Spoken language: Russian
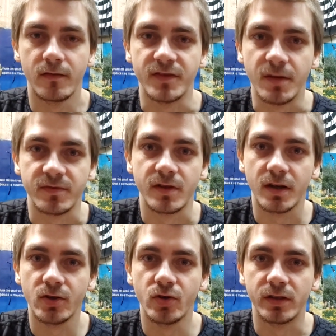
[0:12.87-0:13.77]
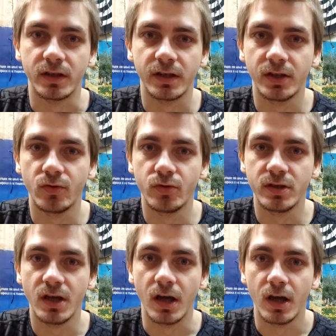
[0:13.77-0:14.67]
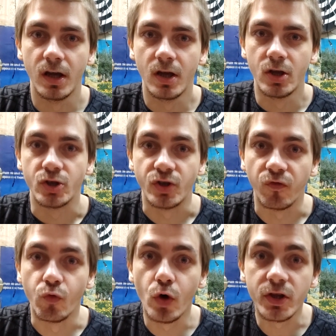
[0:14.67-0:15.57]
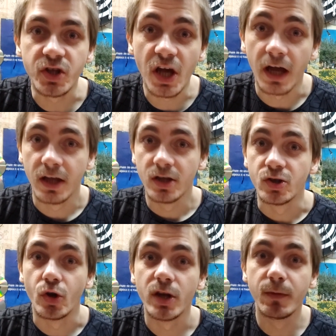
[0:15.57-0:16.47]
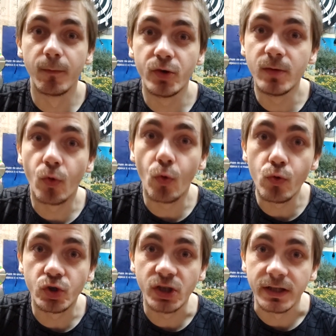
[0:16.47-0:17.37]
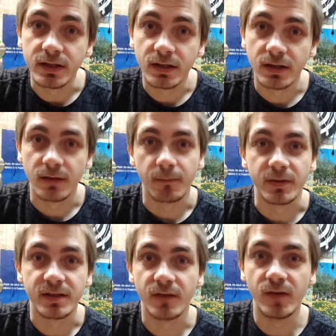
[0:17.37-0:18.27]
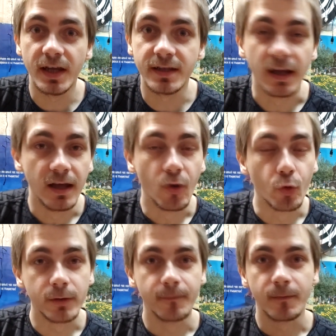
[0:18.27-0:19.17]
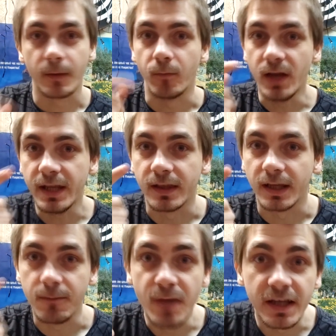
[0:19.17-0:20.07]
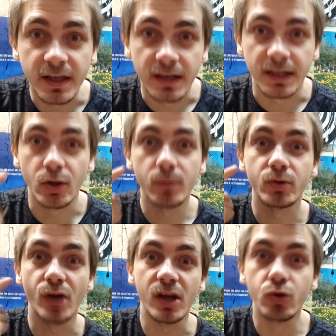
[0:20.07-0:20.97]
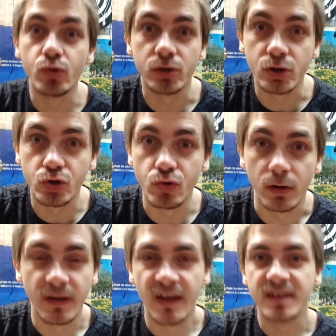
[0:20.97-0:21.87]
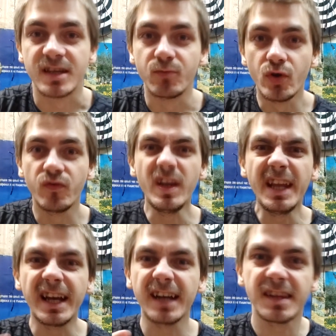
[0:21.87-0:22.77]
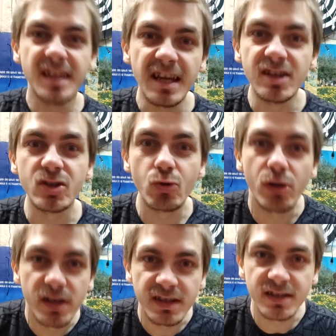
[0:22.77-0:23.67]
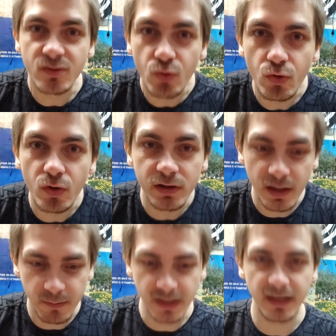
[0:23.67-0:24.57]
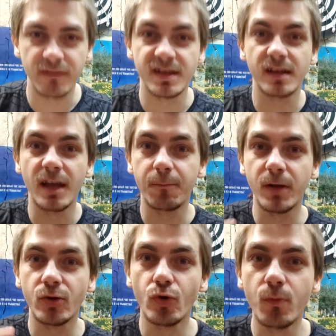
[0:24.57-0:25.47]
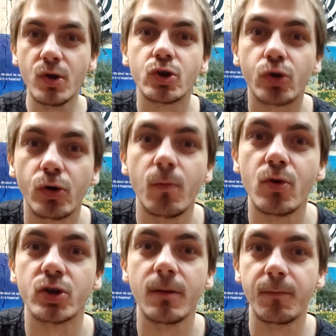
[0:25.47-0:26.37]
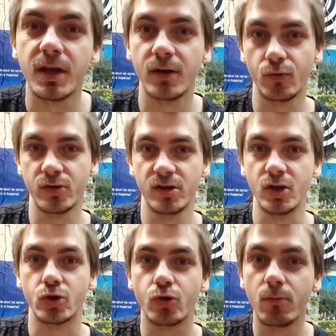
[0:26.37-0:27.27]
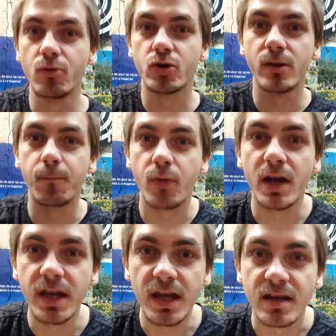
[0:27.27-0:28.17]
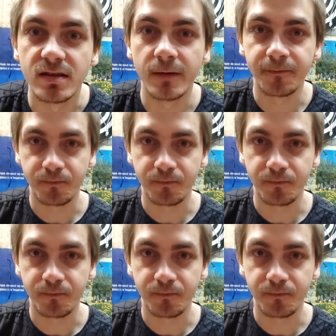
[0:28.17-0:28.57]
Всем здорово, дорогие друзья. Сегодня, сегодня мы будем кушать. Представляете? Вот, блин, ребята, я вам одно скажу. Со мной вы никогда не сдохнете с голода, блин. Я всегда придумаю, что можно перекусить, что можно поесть.